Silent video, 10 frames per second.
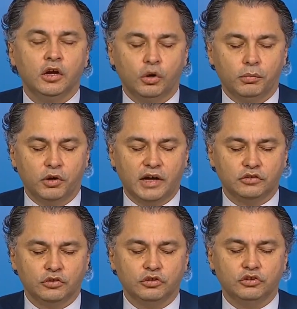como
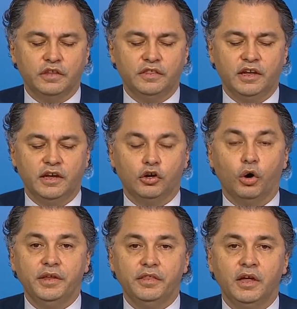casos de
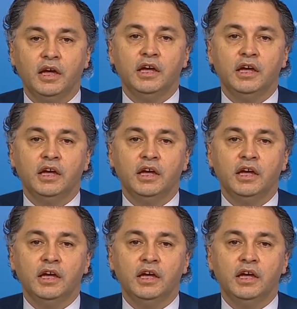COVID